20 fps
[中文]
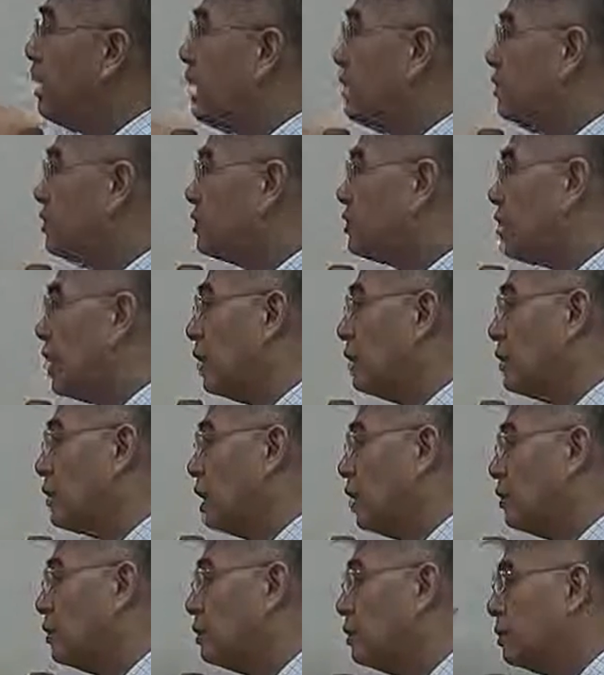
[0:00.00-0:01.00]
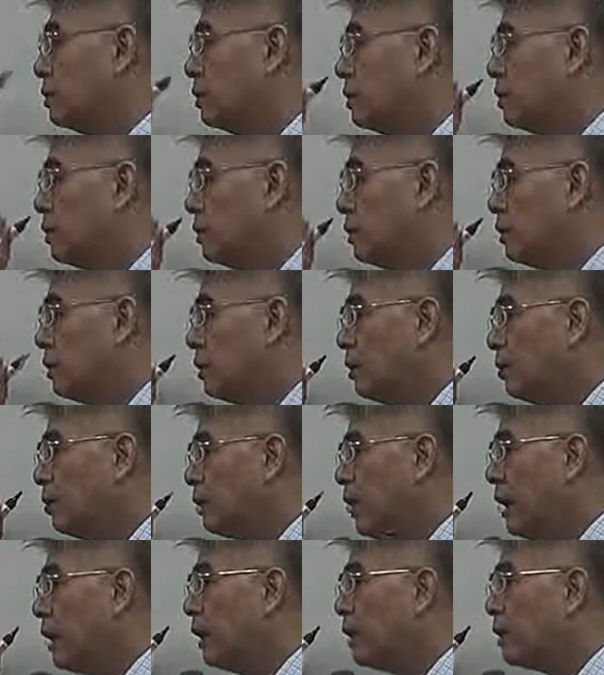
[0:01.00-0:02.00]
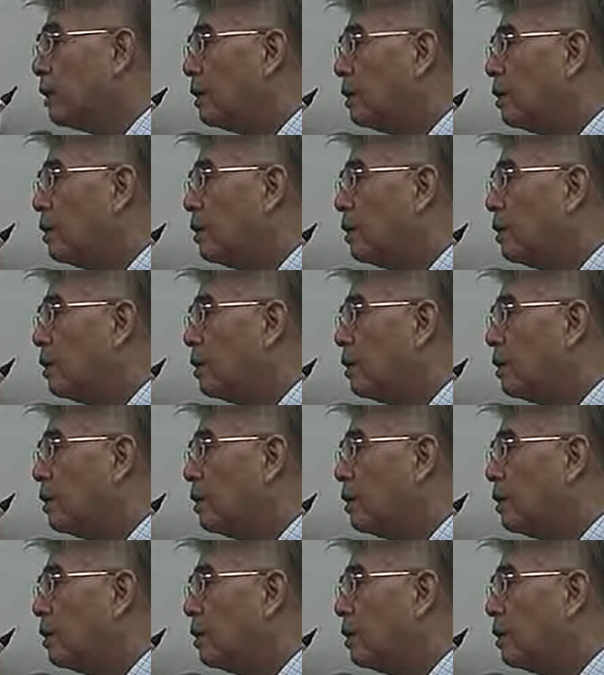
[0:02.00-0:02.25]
半的商店卖